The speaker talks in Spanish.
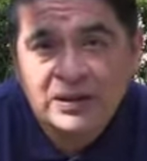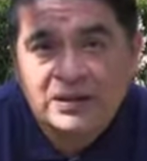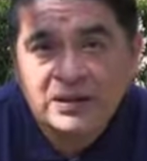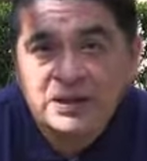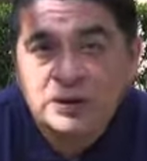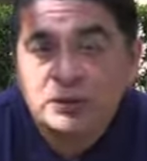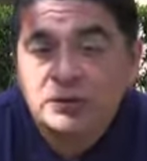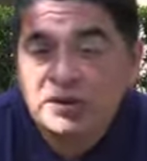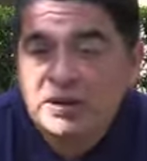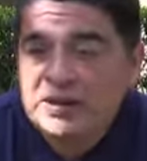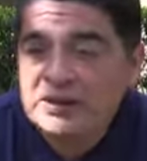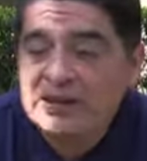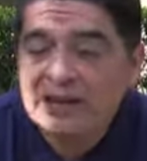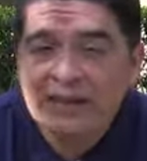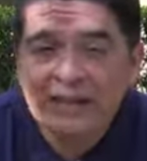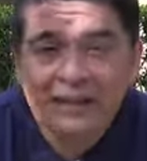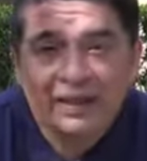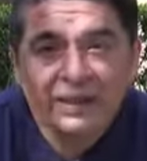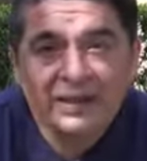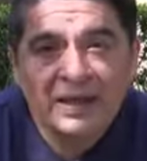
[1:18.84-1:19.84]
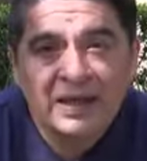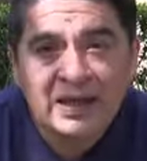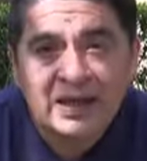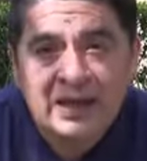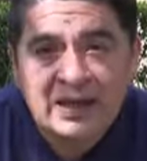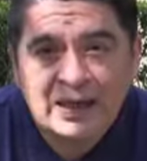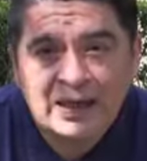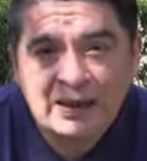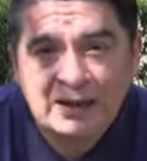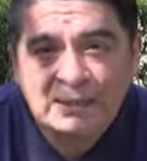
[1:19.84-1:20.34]
Si tú tienes
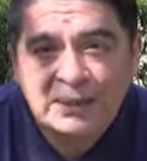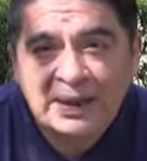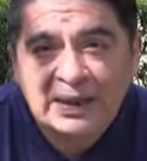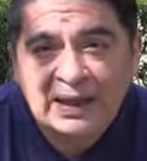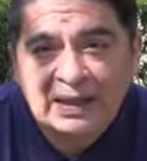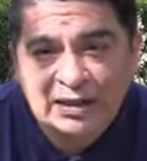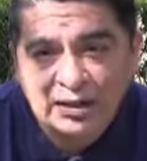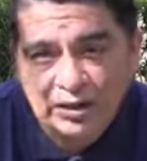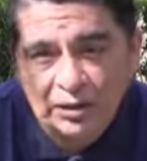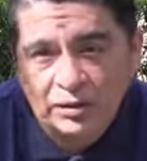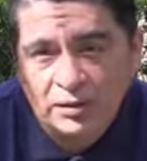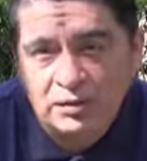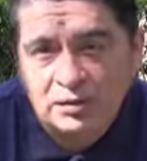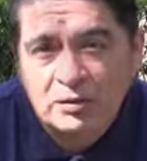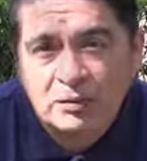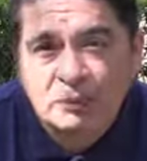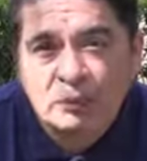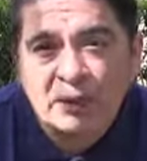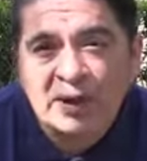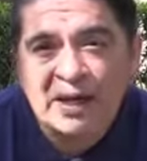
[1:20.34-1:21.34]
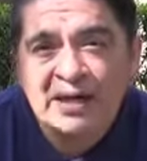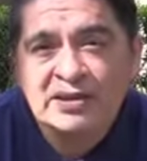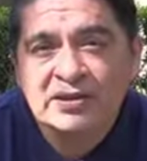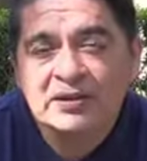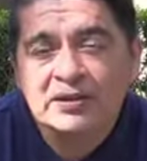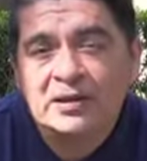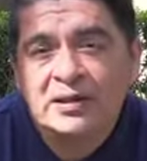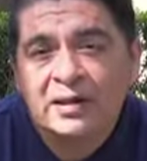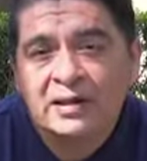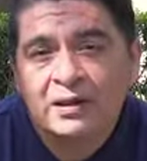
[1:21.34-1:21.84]
la, invitación o
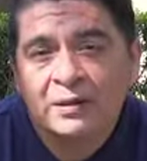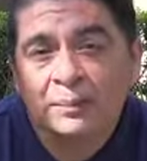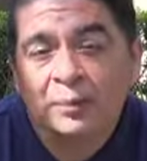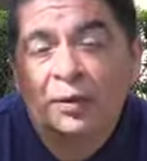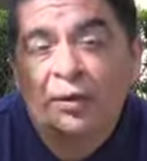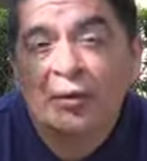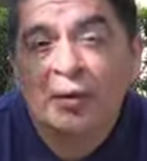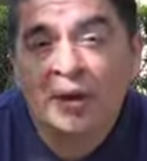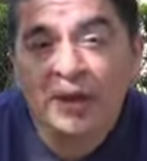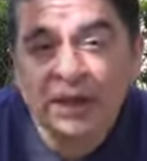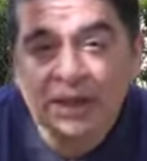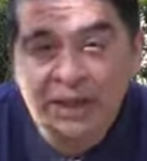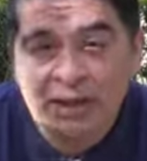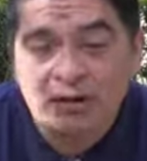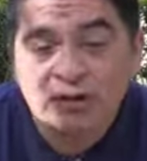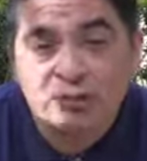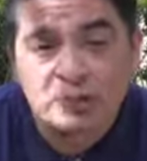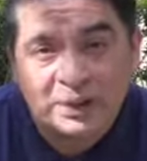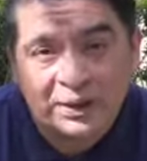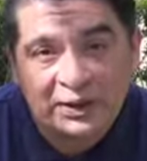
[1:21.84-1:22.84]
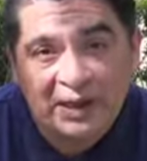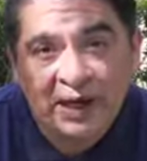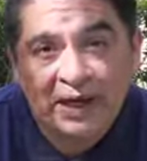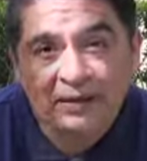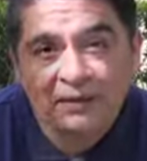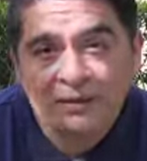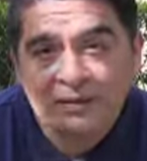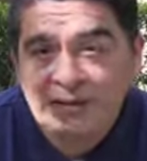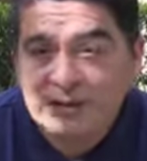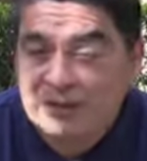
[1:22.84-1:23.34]
puedes eh, la oportunidad de ir a un
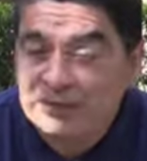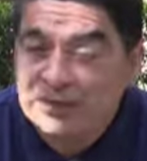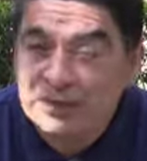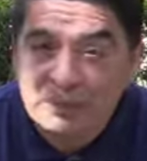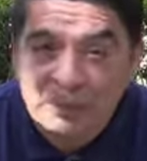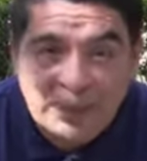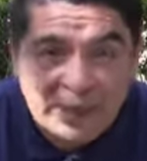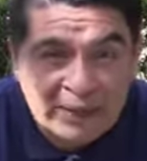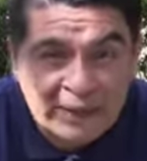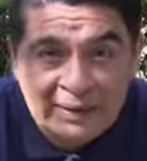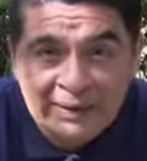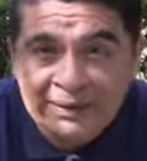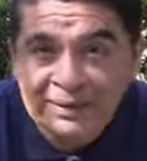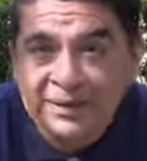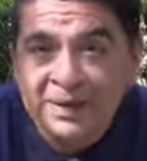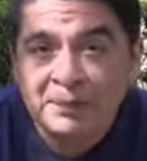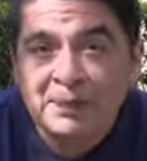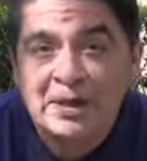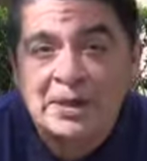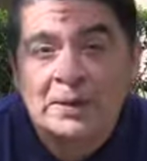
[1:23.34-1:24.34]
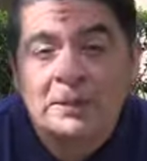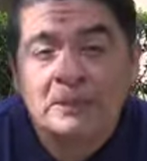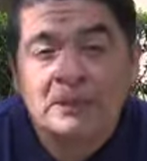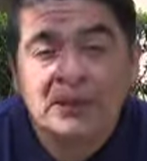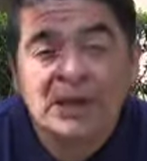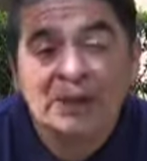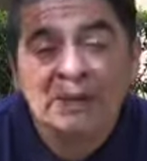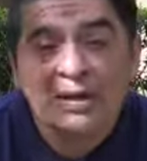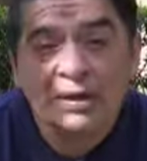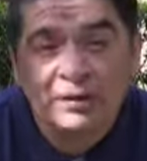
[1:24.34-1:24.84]
hospital, no te pierdas de esa
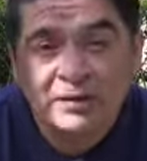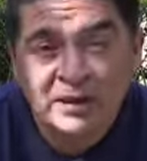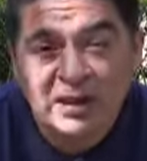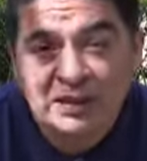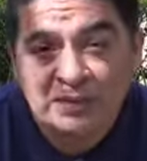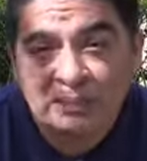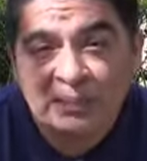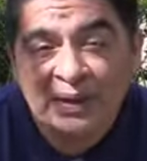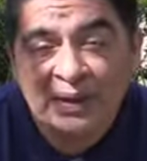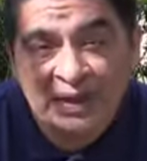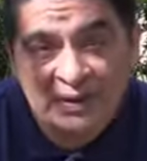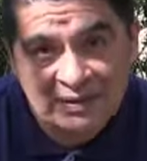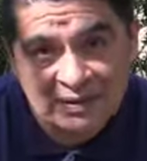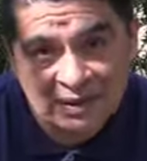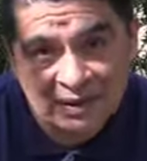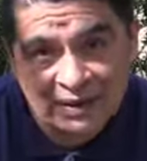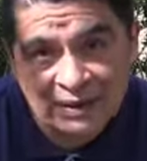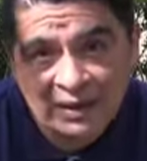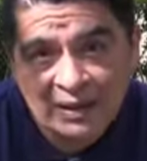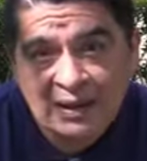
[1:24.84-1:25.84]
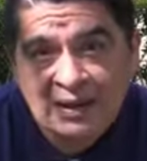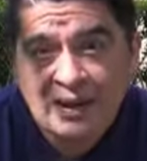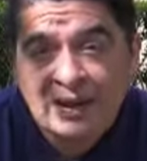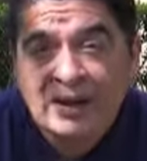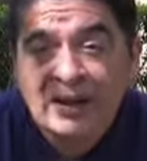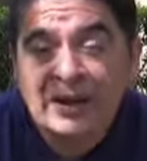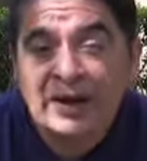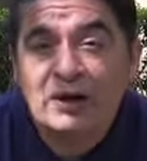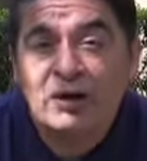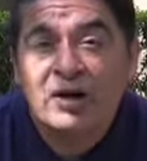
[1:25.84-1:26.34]
maravillosa experiencia.
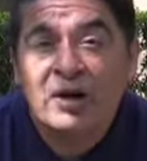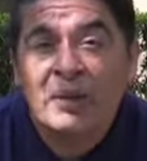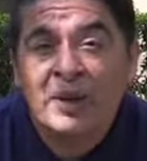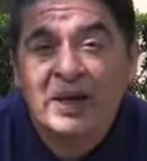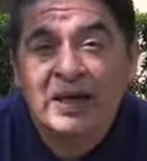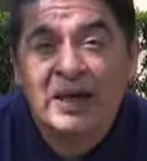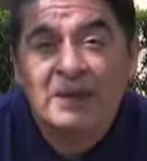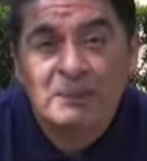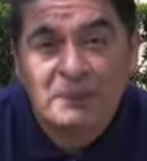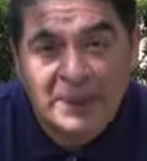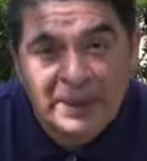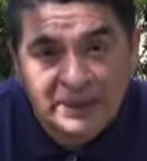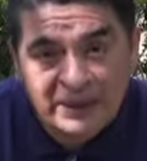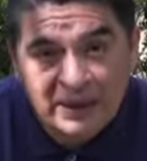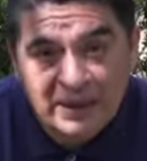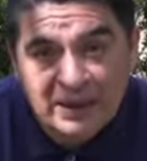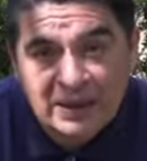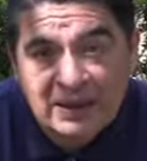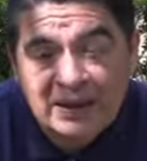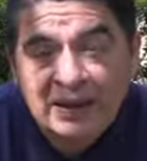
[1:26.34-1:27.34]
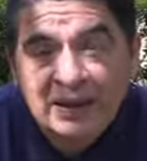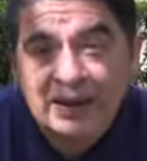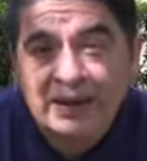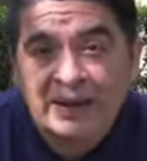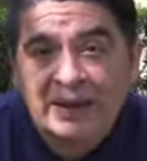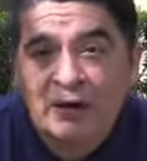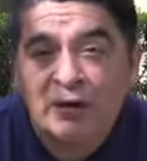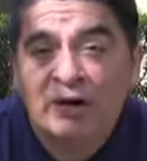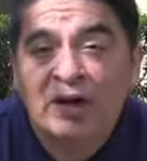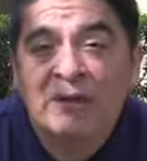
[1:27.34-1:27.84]
Creo que vale la pena,
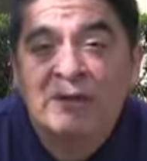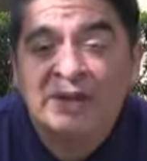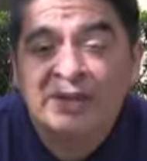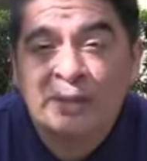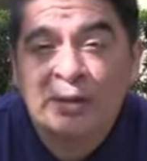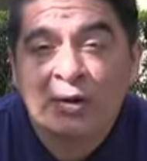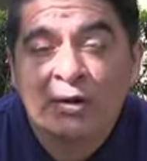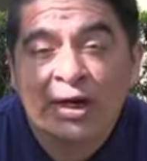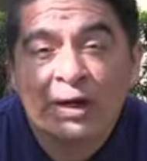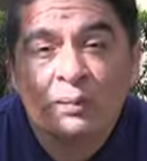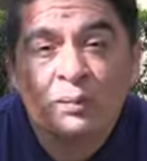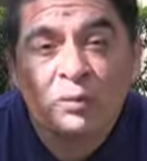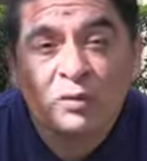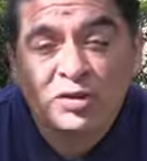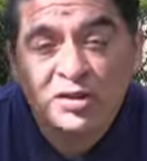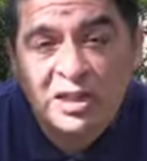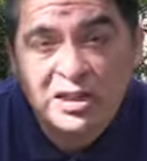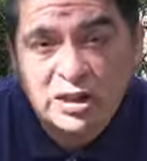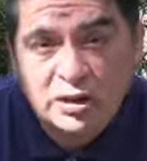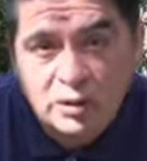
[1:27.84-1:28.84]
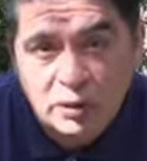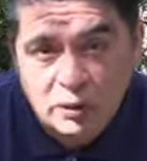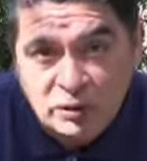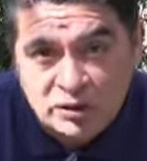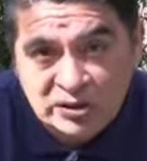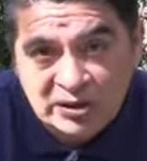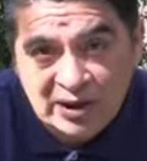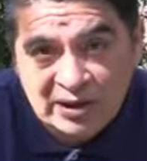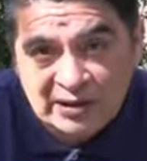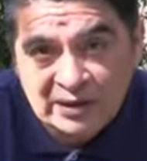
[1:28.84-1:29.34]
creo que vas a valorar muchas
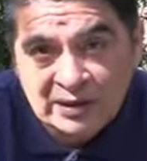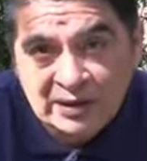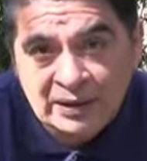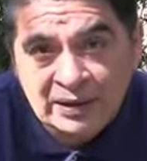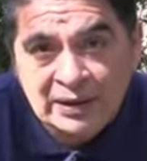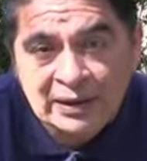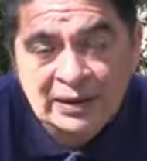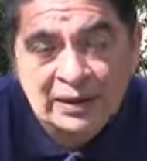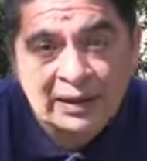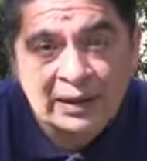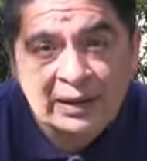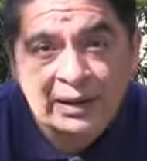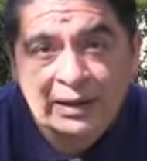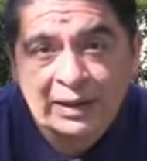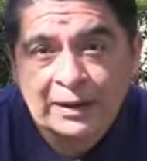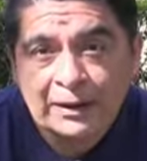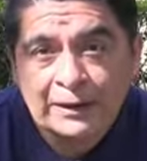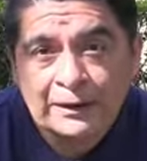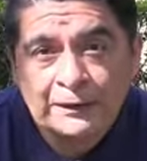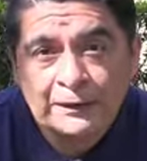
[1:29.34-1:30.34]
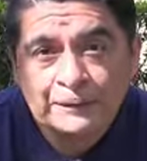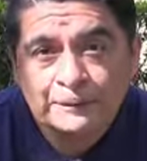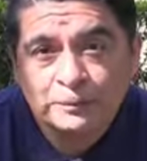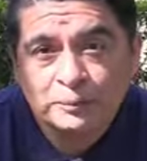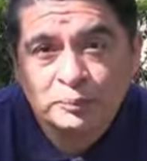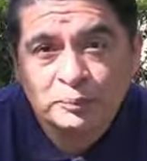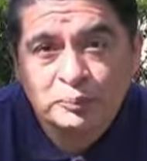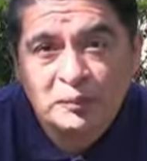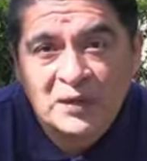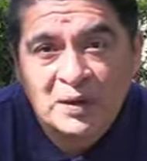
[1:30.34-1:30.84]
cosas. Eh,
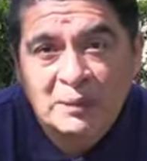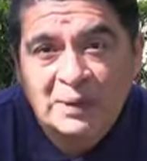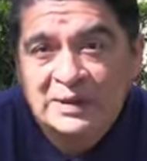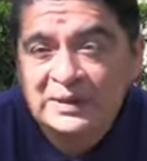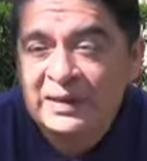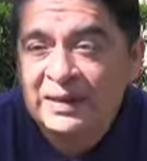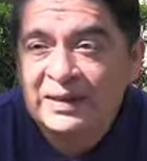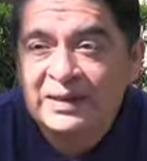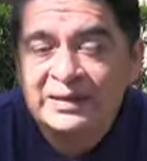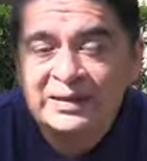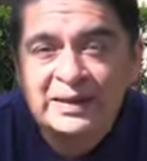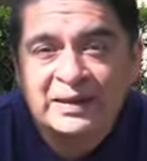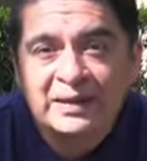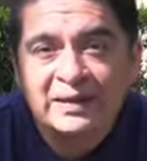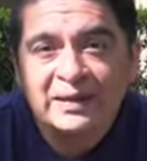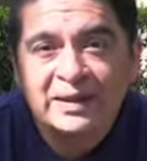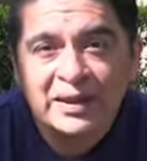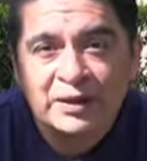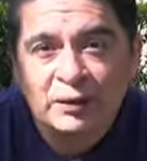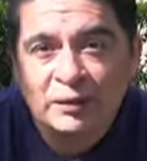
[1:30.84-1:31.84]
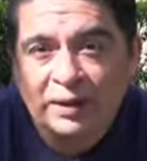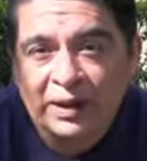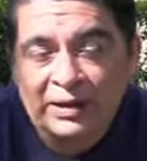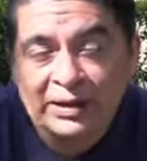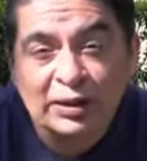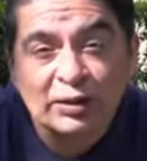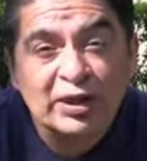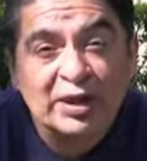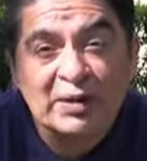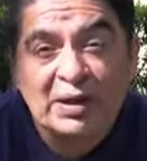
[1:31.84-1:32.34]
vas a decir, híjole
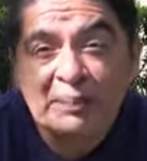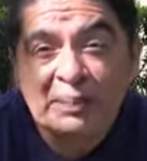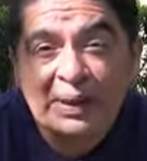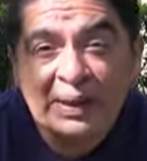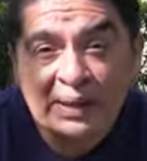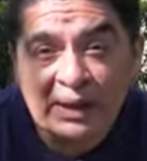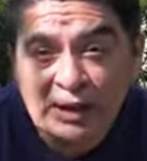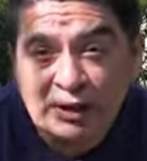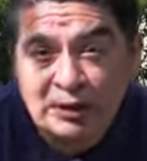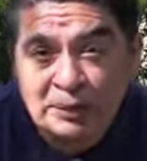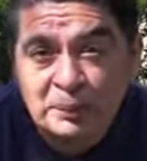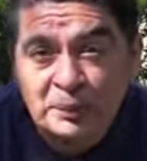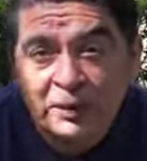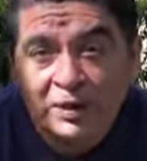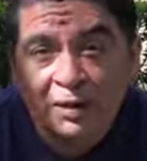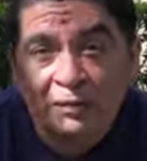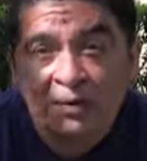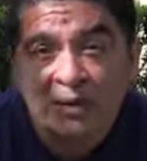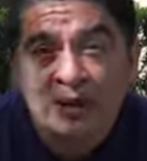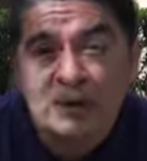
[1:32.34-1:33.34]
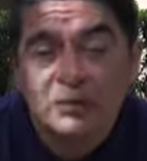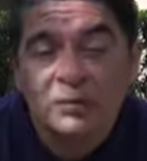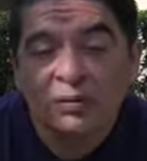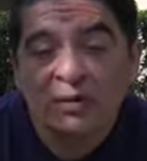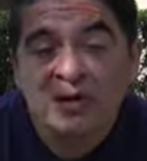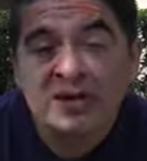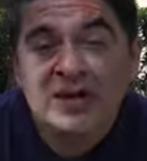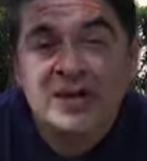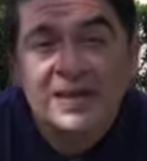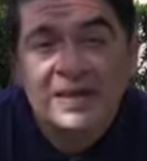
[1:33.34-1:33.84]
de lo que me he perdido porque viene
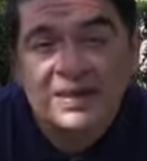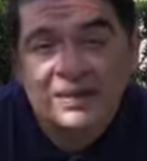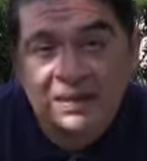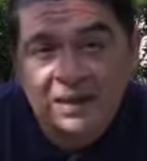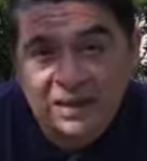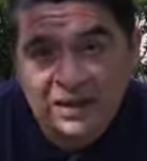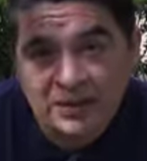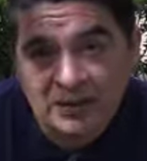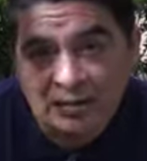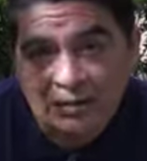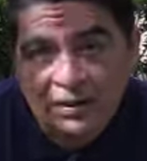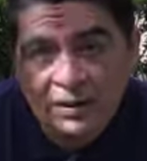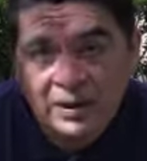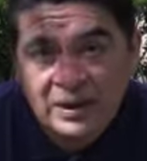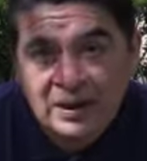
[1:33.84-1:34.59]
uno enriquecido.